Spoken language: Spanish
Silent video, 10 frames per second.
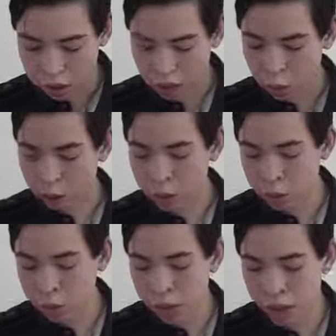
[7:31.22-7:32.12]
De igual
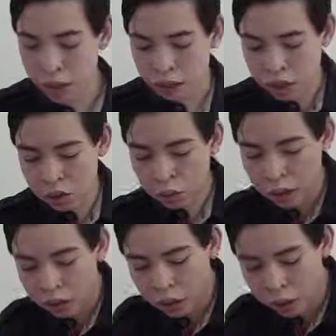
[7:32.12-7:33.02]
forma, este
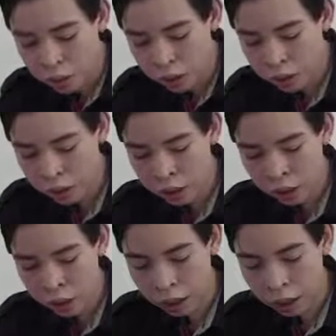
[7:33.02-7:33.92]
sobrante nos va a ayudar
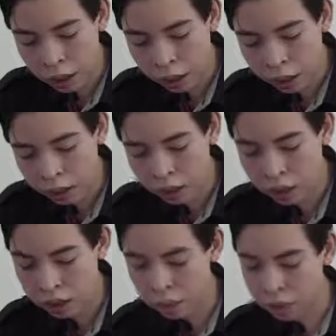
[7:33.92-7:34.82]
a que
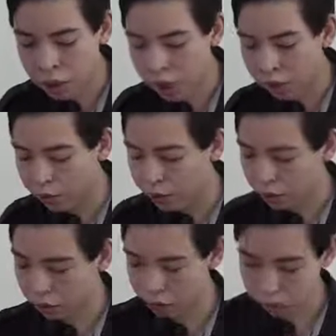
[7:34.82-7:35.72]
quede bien
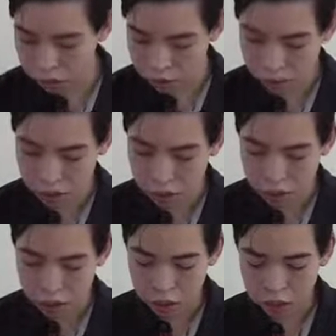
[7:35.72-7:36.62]
fijo.
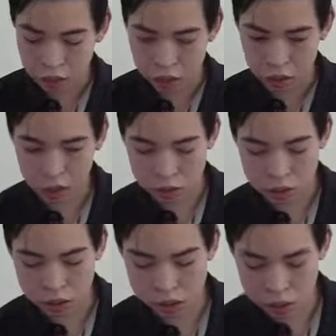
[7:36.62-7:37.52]

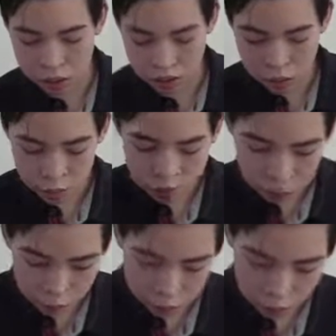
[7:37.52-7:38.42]
Entonces, igual
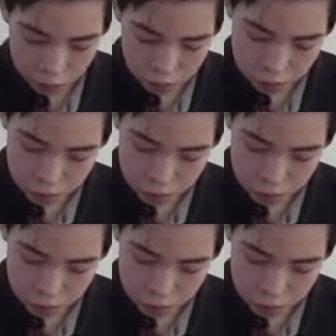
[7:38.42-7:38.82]
le ponemos.